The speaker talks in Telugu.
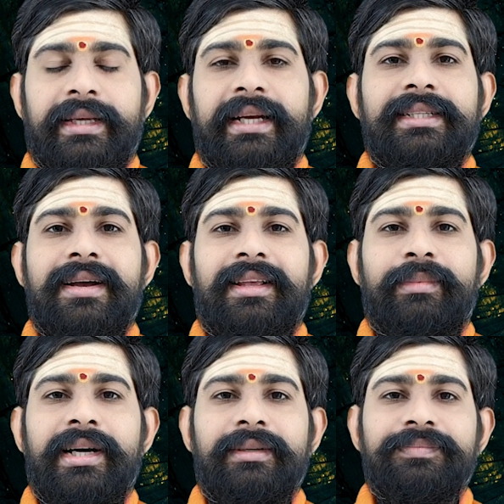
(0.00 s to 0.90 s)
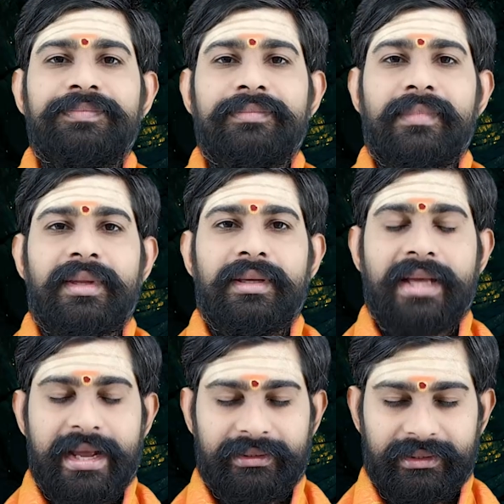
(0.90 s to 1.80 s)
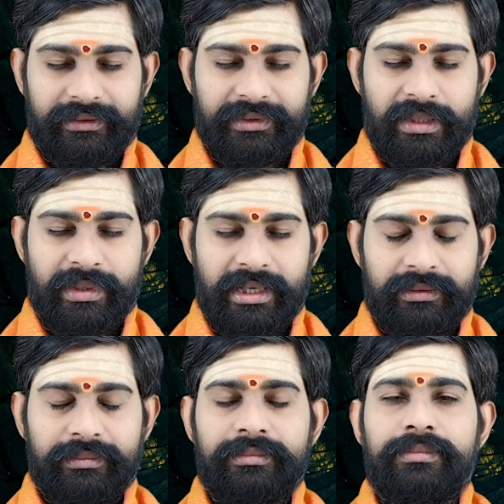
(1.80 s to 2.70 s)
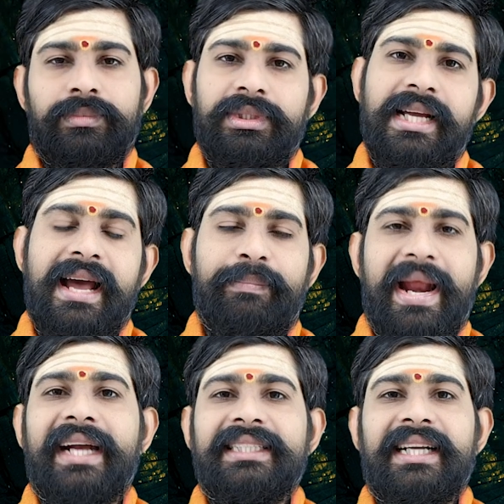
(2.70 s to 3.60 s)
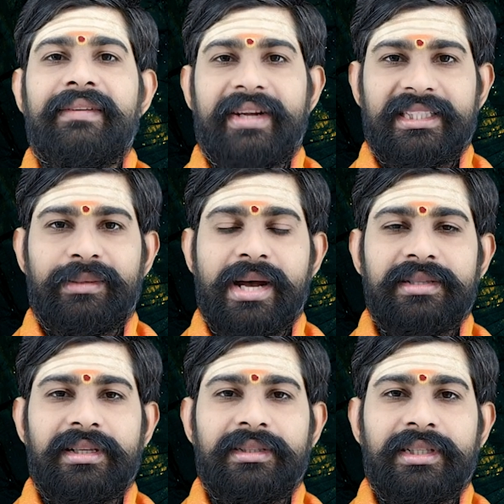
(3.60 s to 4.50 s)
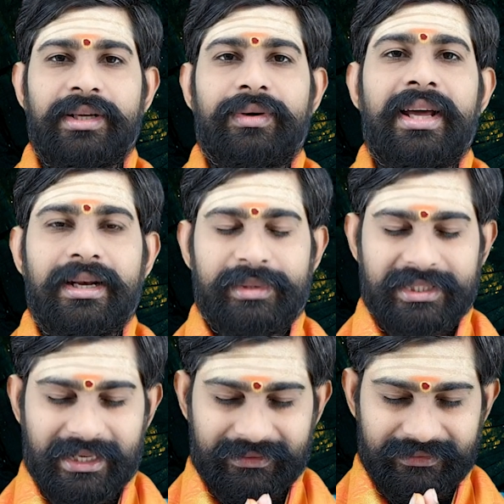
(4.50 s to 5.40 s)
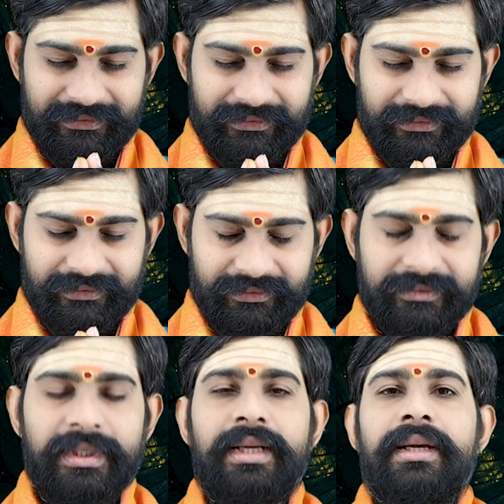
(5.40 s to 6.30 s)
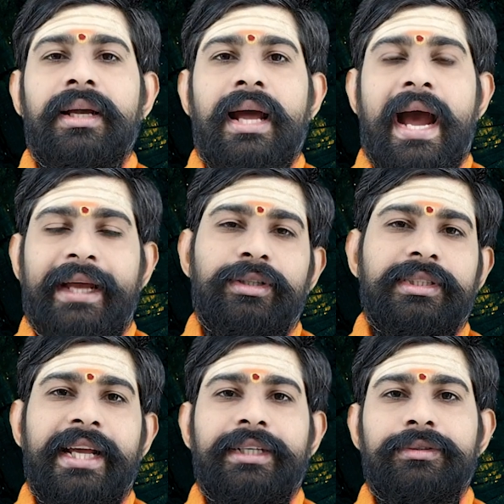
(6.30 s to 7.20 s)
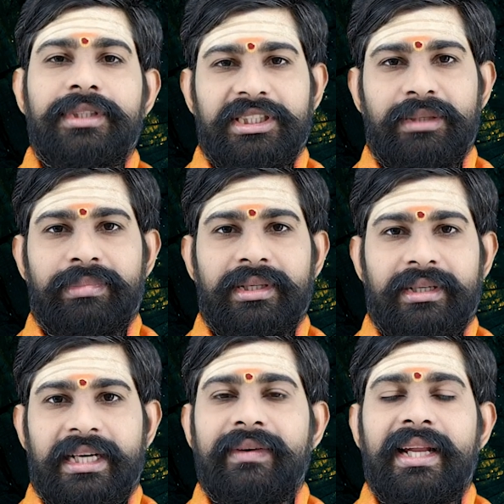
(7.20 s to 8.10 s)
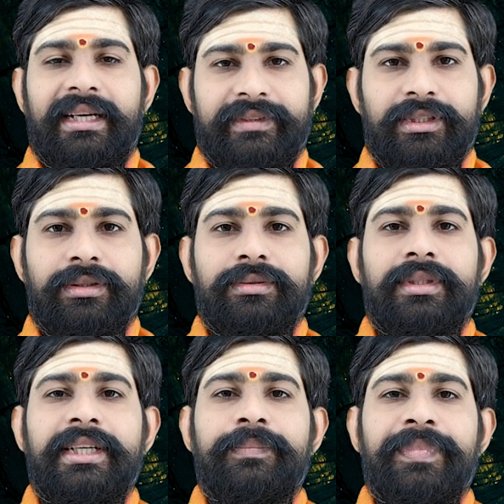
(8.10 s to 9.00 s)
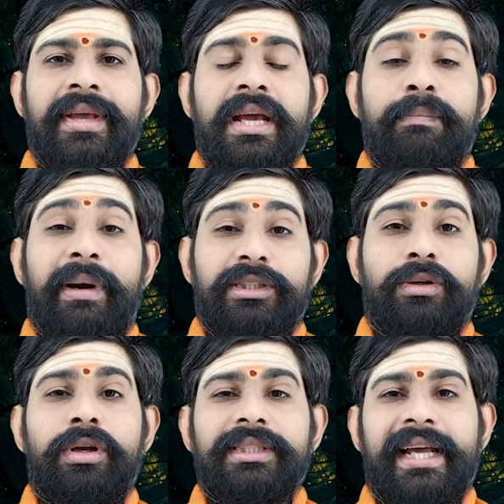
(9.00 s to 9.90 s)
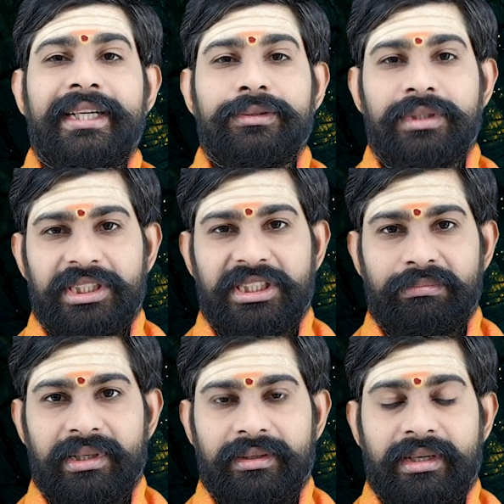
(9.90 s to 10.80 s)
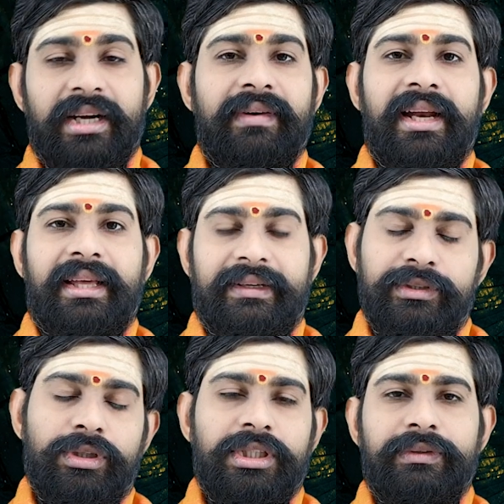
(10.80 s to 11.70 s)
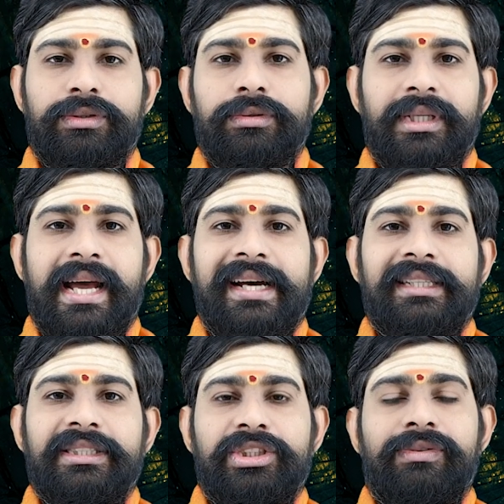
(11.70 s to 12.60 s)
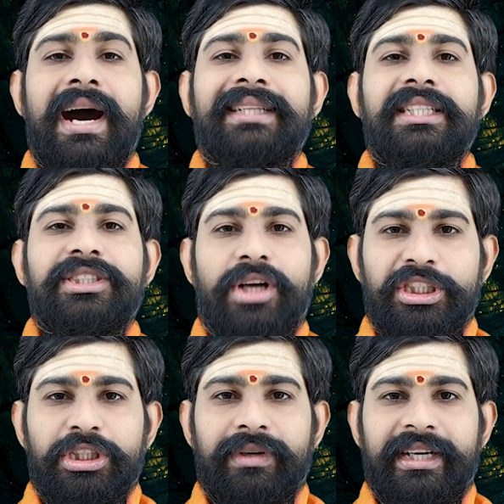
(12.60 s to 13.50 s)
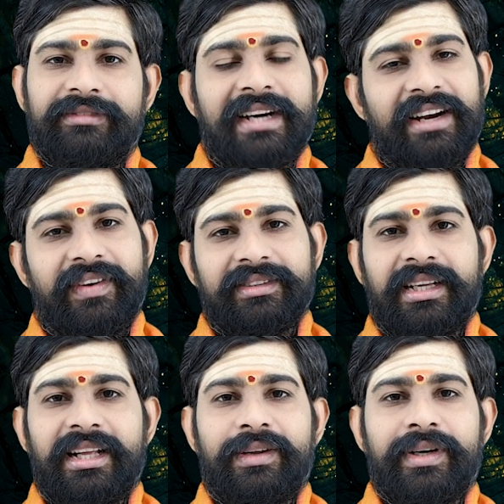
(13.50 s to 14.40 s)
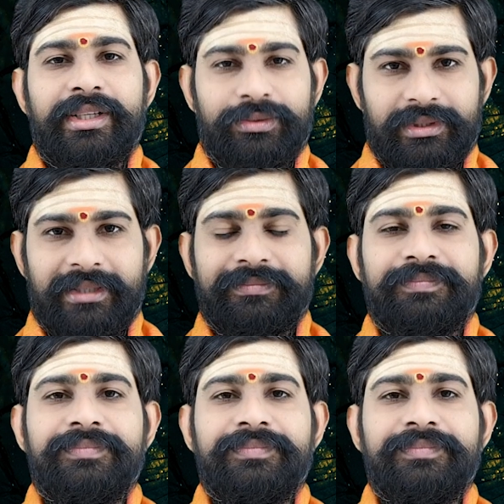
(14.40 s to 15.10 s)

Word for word: గణేశాయ నమ గాయత్రిదేవి నమ ముందుగా ప్రేక్షక వీక్షణ మహాశీలందరికీ కూడా నమస్కారం ఐదో తారీఖు డిసెంబర్ రెండు వేల ఇరవై ఒకటి నుండి పదకొండో తారీఖు డిసెంబర్ రెండు వేల ఇరవై ఒకటి వరకు కూడా ద్వాదశ రాశుల వారి వార ఫలితాలు ఎలా ఉన్నాయో చూద్దాం